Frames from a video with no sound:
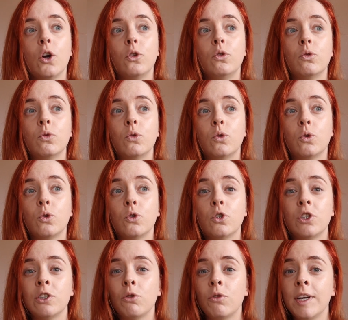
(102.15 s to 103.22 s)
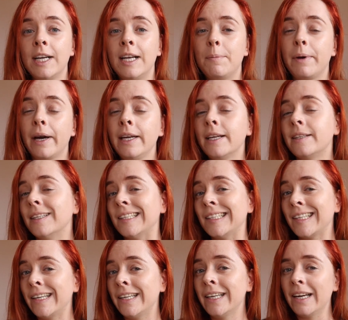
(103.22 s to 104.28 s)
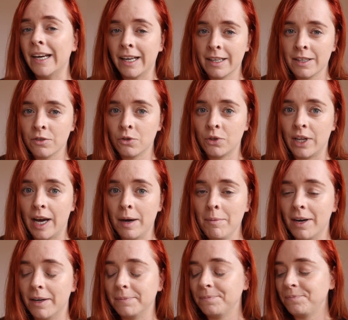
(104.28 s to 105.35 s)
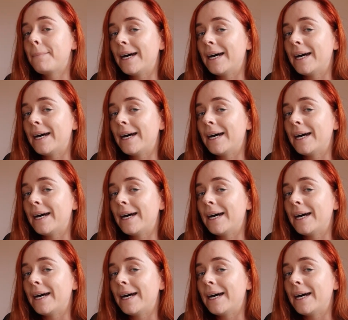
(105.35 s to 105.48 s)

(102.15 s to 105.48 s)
donc euh, j'ai trouvé que les prix étaient très raisonnables.